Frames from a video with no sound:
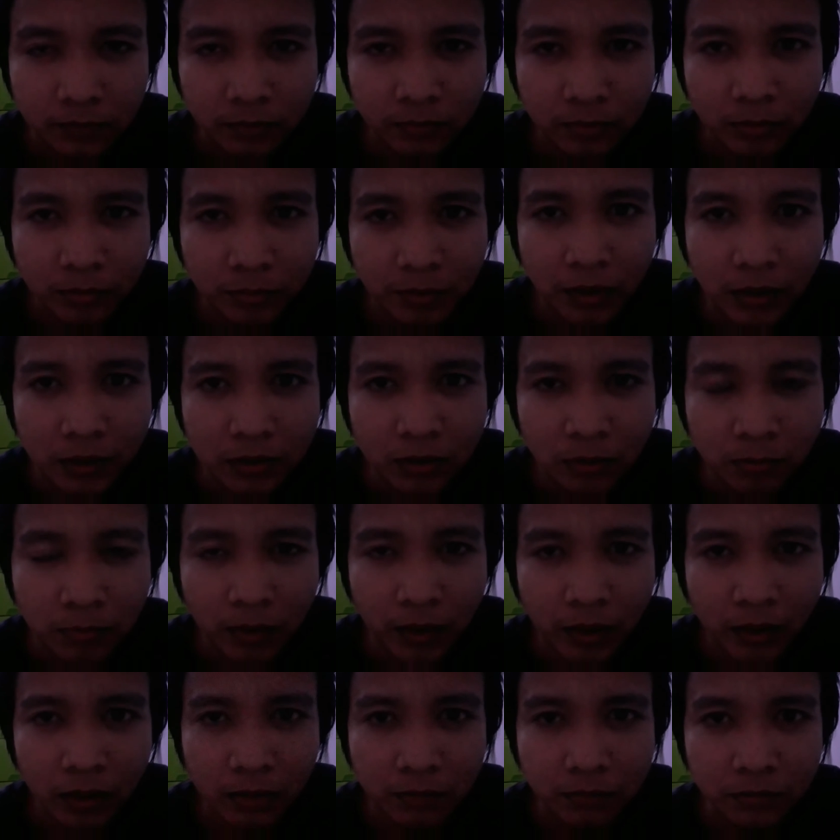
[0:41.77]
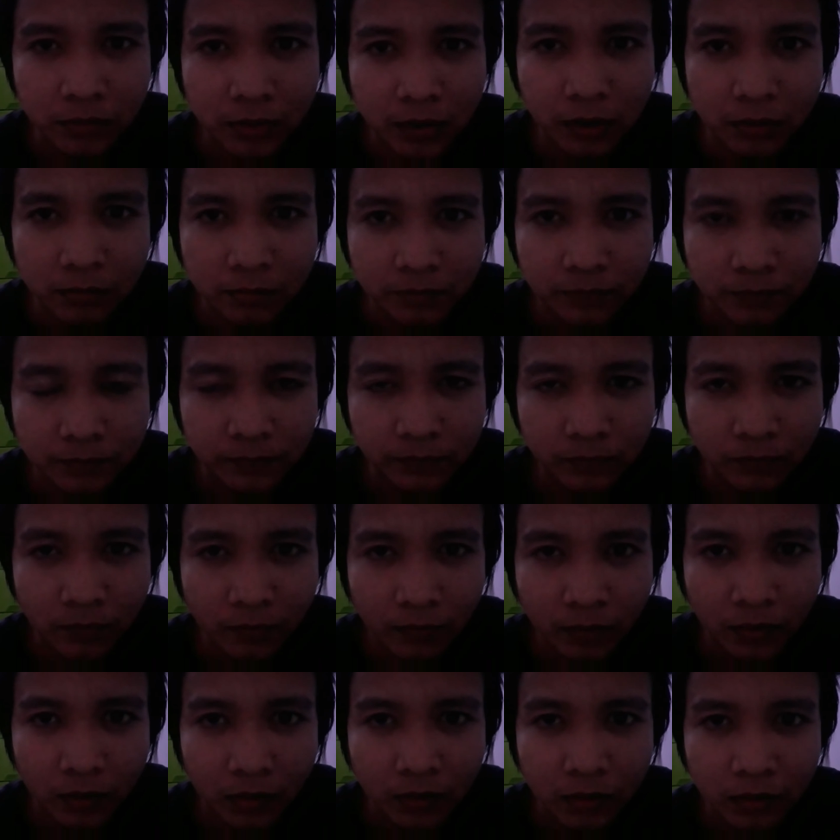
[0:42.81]
Mabigat sa pakiramdam.
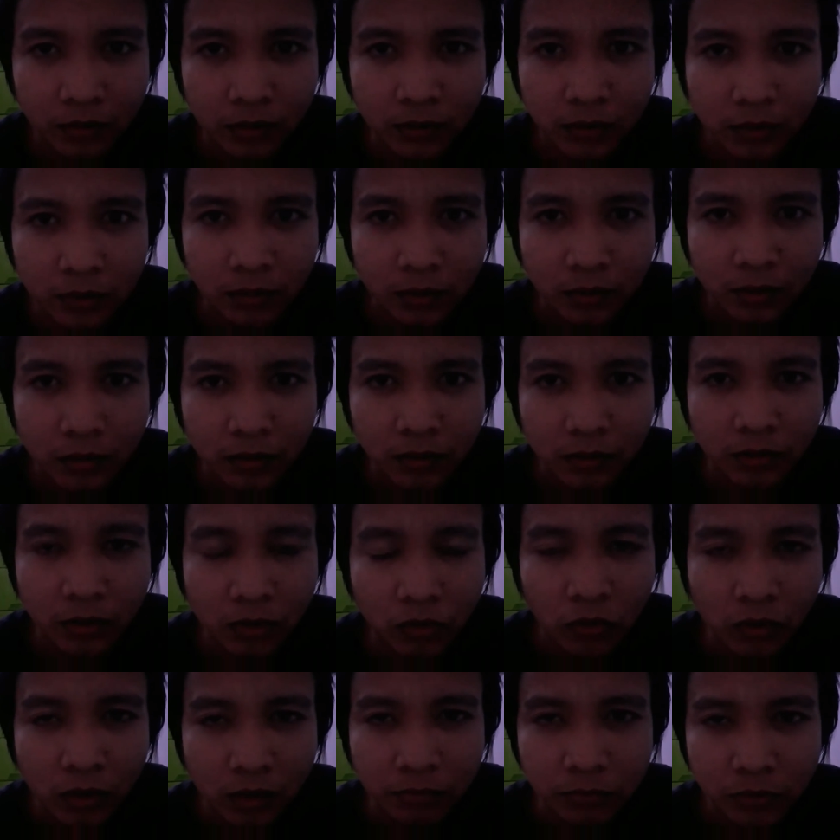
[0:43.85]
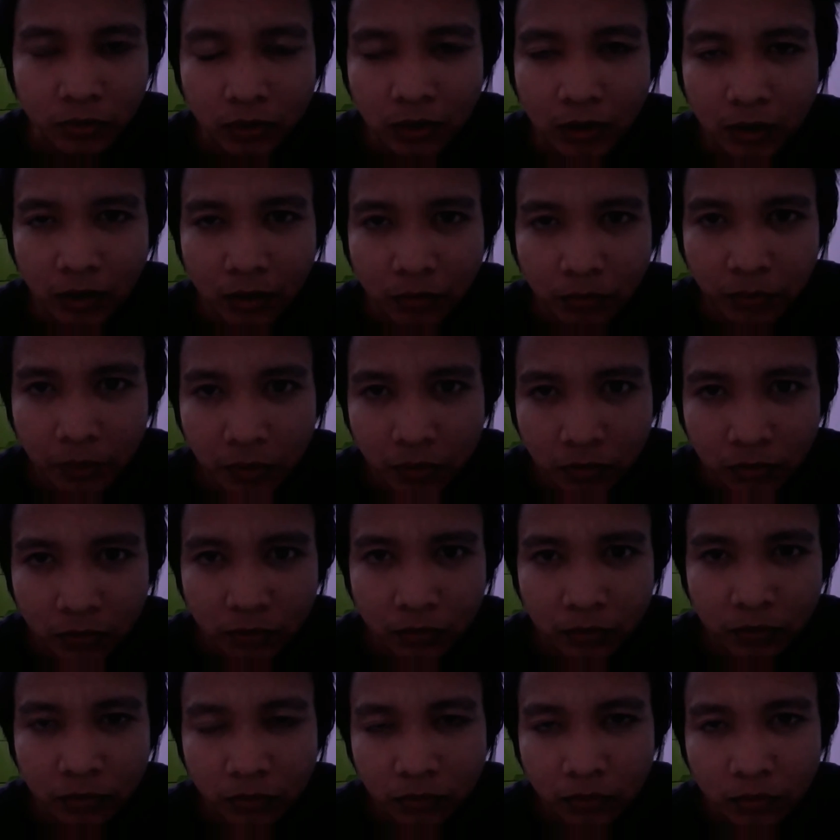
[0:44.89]
Hindi ko alam yung gagawin
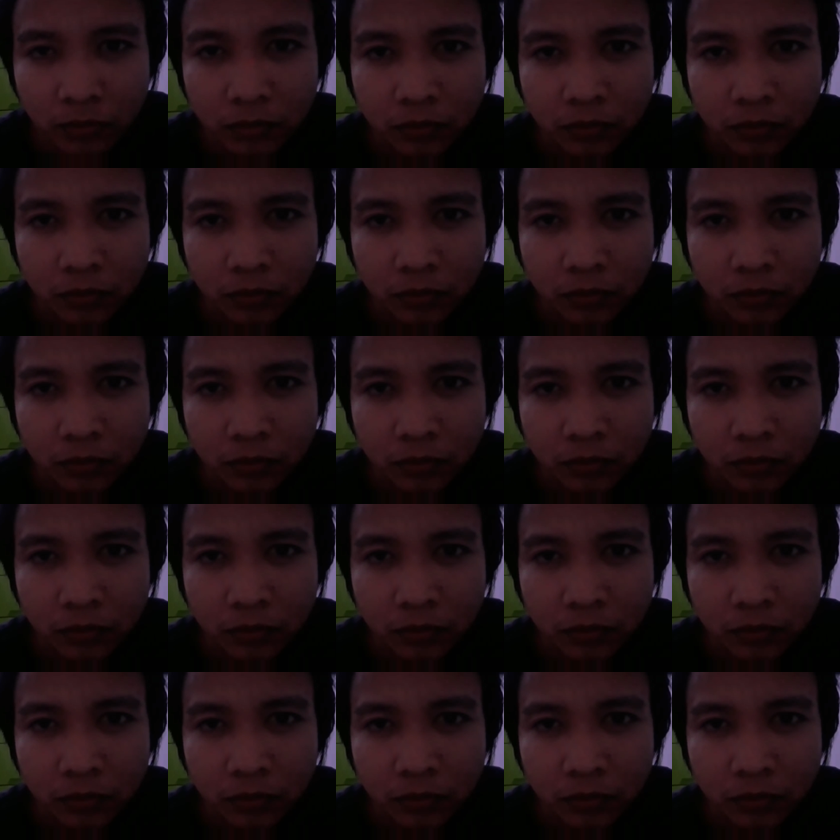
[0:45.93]
ko.